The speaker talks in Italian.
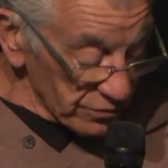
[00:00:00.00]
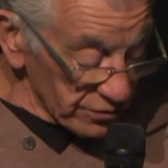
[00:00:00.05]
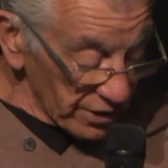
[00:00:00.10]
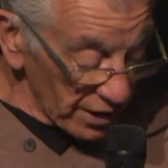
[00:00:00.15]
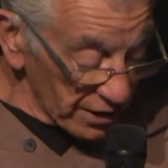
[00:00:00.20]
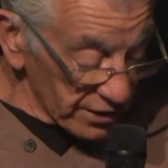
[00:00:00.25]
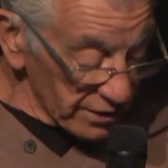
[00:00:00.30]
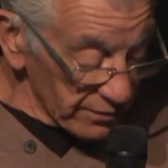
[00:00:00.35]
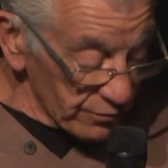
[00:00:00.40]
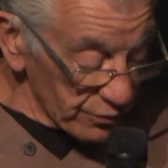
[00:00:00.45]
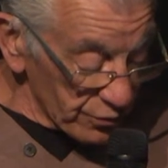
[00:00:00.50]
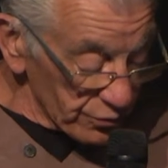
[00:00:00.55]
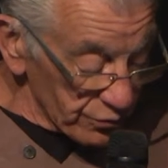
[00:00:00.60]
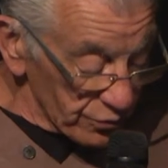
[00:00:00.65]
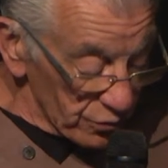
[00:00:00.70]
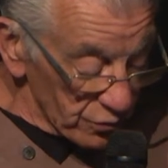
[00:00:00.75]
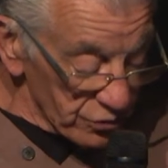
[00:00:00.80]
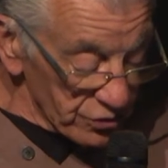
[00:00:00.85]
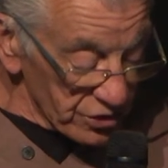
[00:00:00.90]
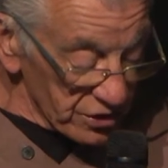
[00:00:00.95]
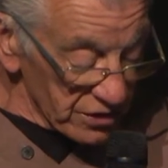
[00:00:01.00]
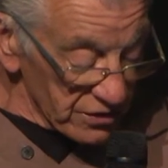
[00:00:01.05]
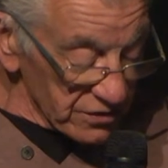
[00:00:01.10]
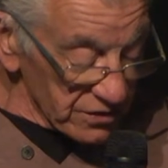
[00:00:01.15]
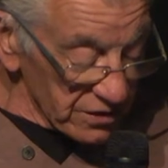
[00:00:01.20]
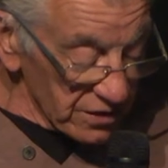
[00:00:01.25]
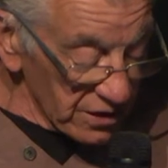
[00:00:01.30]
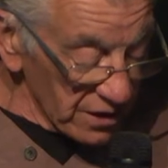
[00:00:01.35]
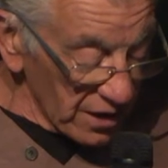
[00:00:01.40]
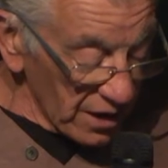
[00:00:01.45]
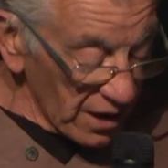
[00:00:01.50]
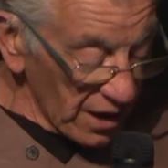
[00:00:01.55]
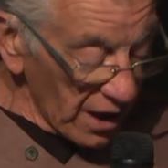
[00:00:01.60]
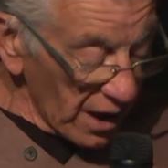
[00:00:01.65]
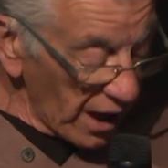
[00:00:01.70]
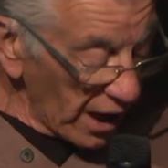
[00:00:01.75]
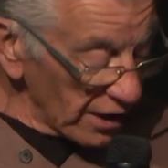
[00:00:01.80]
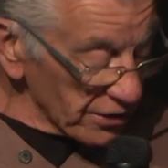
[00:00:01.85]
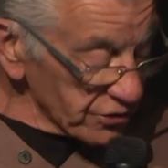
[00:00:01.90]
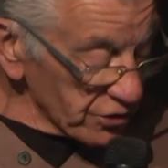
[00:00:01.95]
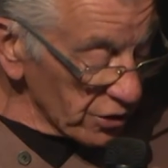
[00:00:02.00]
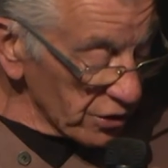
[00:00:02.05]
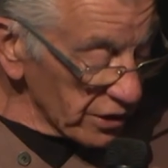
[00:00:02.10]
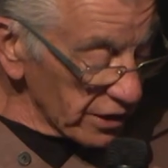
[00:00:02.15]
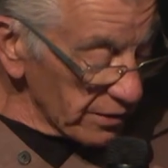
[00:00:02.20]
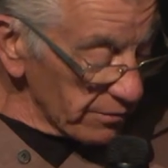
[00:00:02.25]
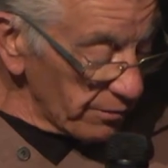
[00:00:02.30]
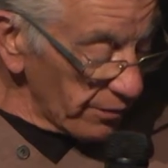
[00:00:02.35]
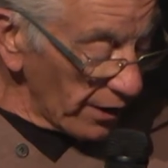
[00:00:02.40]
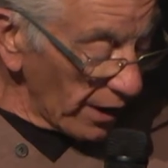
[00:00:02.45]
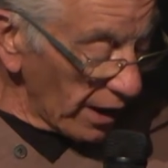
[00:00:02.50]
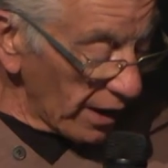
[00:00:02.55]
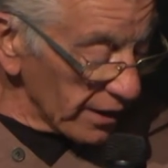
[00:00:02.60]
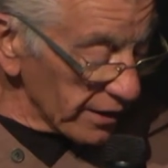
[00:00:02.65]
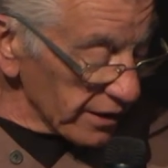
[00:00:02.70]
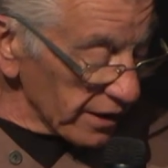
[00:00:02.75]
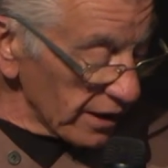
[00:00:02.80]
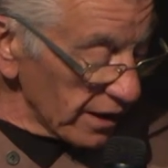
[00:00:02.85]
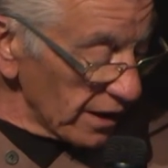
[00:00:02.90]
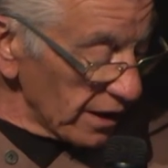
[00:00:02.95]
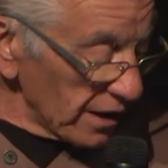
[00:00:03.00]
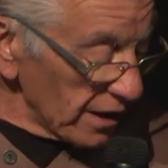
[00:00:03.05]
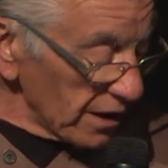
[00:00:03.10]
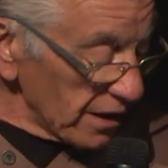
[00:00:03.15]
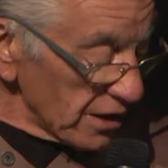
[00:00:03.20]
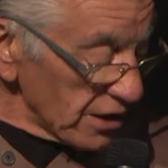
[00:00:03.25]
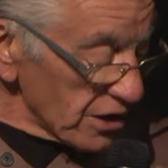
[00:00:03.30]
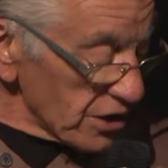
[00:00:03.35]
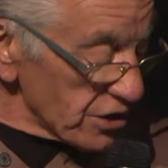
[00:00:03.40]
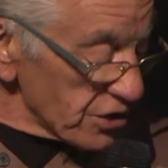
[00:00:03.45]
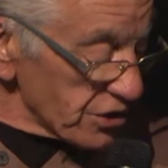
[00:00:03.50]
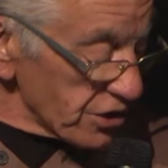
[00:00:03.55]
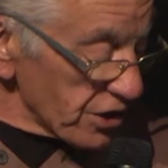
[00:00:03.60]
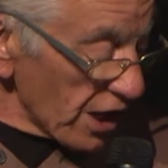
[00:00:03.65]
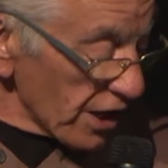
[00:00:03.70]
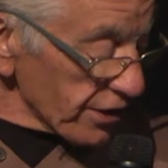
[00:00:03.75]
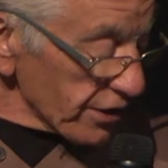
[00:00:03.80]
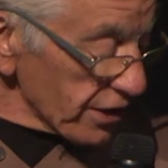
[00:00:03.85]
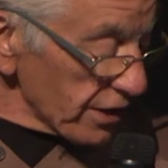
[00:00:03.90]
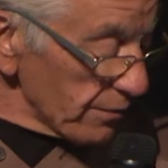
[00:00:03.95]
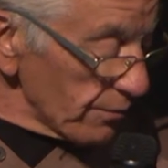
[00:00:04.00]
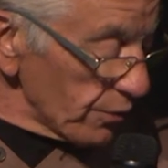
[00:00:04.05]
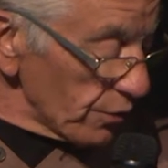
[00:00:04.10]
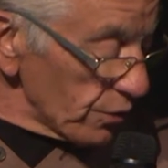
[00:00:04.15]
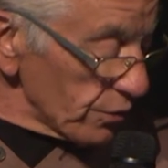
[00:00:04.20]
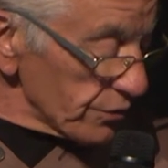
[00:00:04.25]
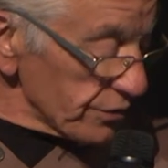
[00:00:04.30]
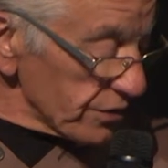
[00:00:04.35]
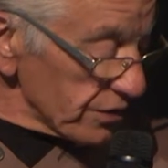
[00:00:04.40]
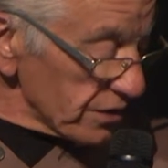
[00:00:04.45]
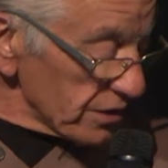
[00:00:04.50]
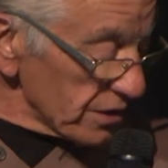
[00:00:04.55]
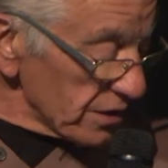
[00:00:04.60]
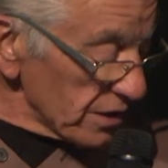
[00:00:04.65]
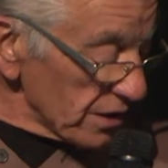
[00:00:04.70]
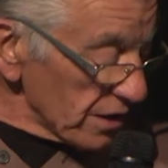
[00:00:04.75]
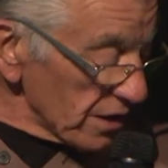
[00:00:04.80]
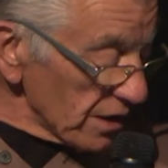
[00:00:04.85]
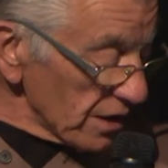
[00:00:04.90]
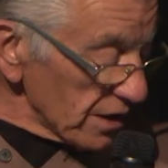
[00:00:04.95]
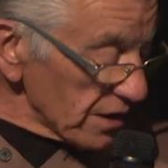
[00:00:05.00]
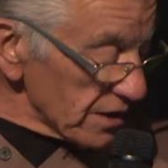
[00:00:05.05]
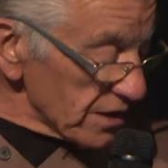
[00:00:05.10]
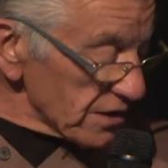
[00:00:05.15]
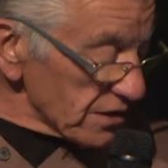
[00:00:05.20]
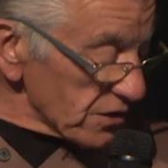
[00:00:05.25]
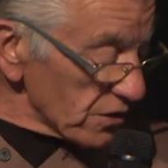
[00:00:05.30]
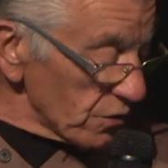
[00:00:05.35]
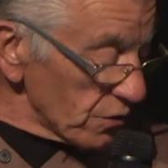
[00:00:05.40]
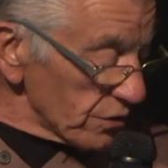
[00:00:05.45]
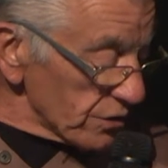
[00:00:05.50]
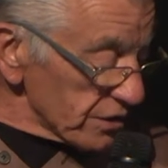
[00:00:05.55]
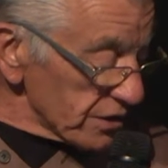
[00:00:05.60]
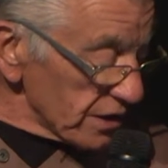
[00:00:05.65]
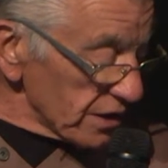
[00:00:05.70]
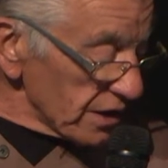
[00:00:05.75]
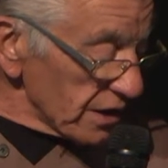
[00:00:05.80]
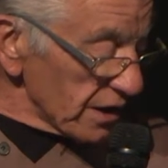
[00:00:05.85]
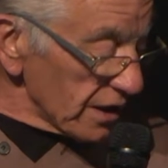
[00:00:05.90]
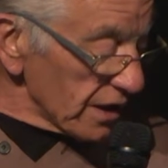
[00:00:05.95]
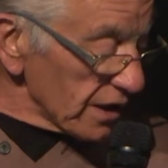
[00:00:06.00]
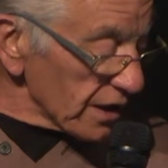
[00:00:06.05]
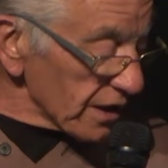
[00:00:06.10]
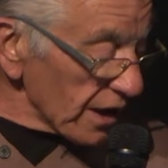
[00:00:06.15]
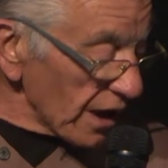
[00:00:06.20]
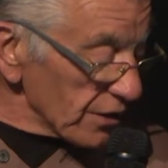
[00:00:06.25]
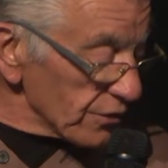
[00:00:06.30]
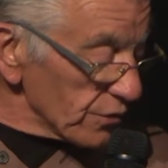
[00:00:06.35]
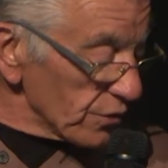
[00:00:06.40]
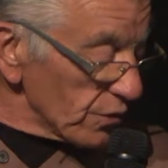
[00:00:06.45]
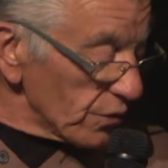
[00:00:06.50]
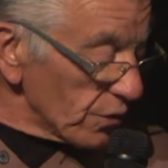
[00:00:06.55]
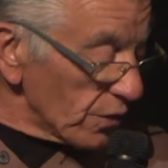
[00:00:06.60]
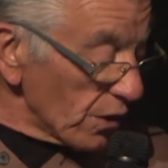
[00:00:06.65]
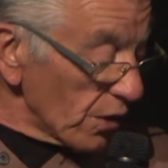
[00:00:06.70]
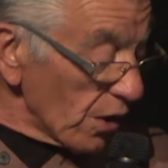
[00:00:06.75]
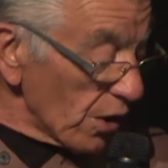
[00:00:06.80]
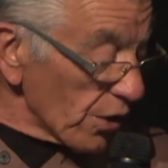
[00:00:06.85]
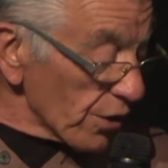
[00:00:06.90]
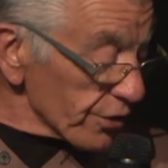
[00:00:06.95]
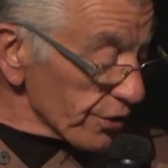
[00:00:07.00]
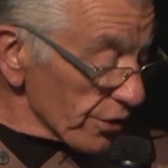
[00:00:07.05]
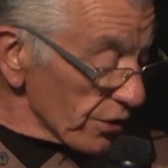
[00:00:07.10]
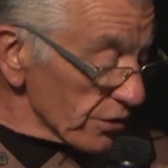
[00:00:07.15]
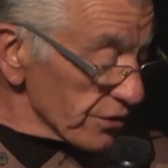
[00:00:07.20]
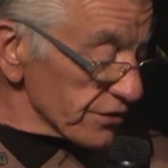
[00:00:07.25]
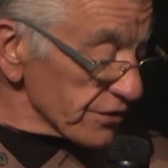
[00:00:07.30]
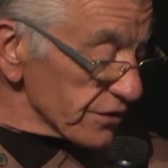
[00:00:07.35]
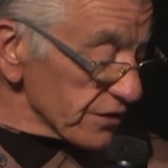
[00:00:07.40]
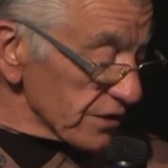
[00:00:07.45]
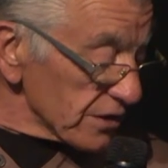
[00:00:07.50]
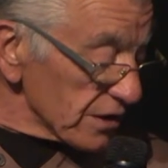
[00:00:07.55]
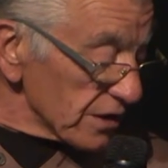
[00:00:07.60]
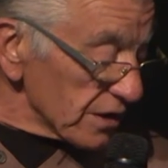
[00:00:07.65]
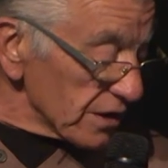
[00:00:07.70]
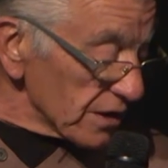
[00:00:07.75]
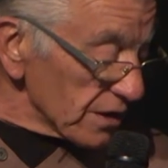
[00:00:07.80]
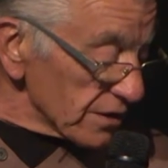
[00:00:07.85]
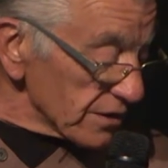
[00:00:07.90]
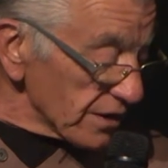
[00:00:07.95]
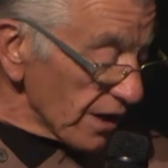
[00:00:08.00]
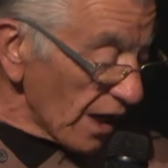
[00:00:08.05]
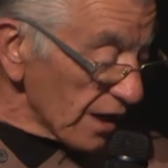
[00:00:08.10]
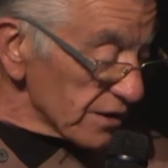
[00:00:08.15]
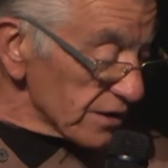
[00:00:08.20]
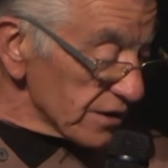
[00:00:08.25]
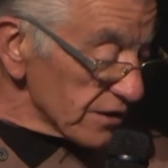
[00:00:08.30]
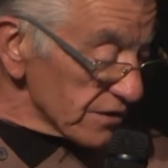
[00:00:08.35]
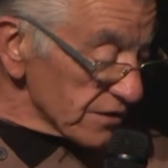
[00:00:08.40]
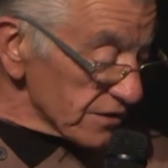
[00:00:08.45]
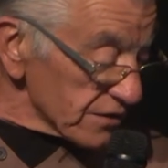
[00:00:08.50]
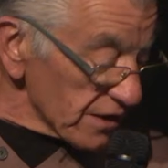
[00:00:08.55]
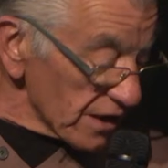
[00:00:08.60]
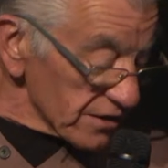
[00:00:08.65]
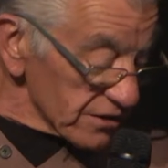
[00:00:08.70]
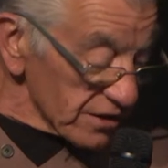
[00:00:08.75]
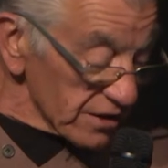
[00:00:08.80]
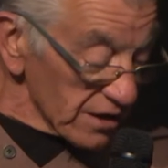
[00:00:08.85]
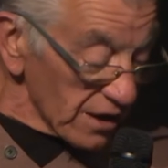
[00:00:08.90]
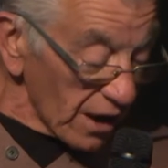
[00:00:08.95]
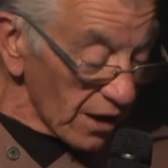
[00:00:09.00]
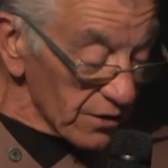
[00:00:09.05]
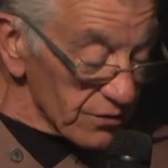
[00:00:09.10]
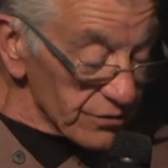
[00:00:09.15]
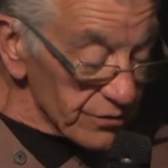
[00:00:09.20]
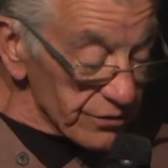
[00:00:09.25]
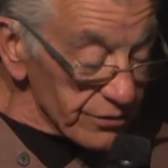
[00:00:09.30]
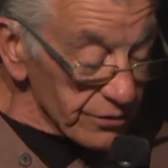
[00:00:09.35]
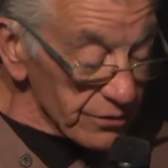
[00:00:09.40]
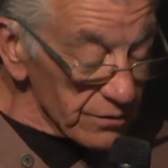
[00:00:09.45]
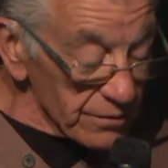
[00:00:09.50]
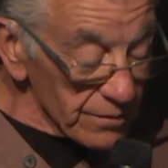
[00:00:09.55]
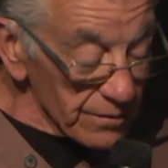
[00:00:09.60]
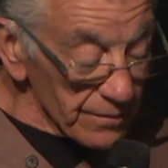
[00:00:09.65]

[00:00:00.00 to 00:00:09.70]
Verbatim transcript: da riprodursi, a ciò che pare in certi punti gli scogli erano rossi dall'insettinanto.